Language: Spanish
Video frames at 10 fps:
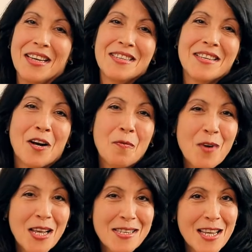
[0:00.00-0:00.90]
Será un
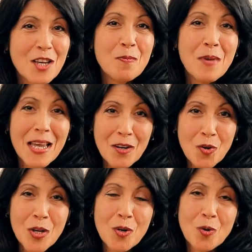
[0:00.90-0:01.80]
placer
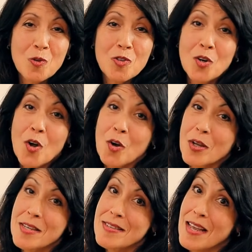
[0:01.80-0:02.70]
verlos y conocerlos,
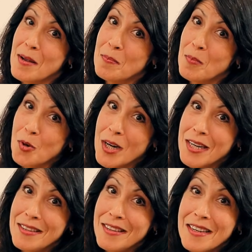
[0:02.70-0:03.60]
aunque sea por el
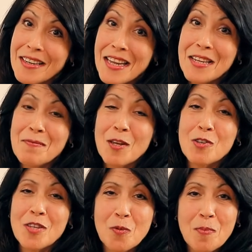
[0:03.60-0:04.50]
internet, pero
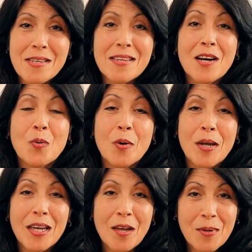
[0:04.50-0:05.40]
será un placer el jueves
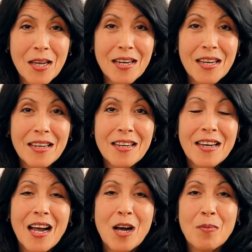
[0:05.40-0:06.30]
que viene
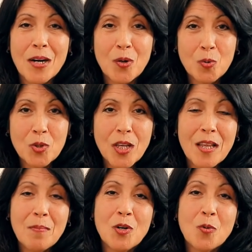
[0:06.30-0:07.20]
hablar con
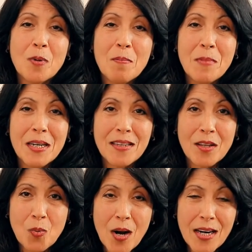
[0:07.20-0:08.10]
ustedes. Mi nombre es Mirta
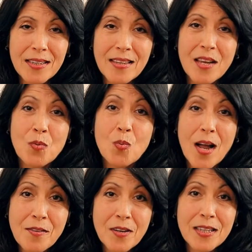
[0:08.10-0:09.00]
Duarte de
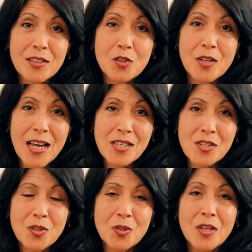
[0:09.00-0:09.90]
Rafa
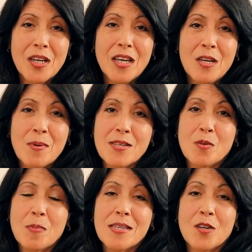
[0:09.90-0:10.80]
International y va a ser un
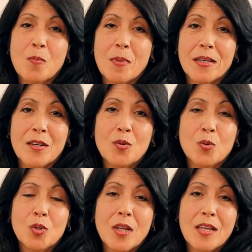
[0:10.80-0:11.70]
placer compartir con
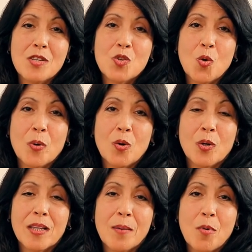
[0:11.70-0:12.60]
ustedes sobre lo que
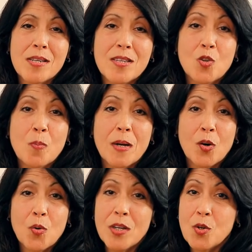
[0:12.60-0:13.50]
estamos haciendo para
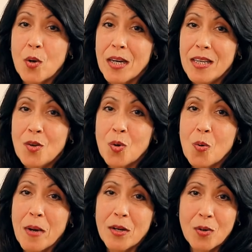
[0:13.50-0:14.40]
los niños heridos con
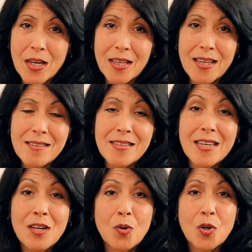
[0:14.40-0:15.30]
marionetas
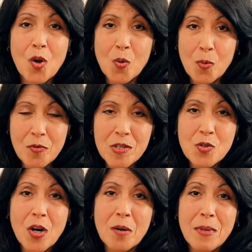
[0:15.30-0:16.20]
y lo que yo hago
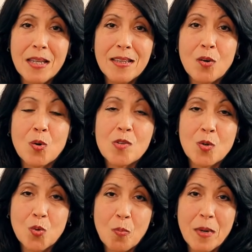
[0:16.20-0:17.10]
profesionalmente con los
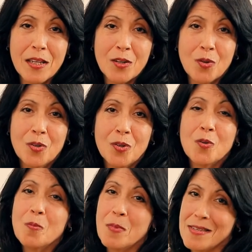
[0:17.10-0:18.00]
seguros médicos.
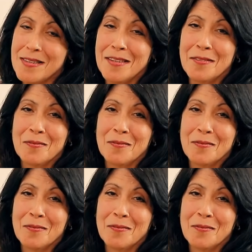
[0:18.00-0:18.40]
Un placer.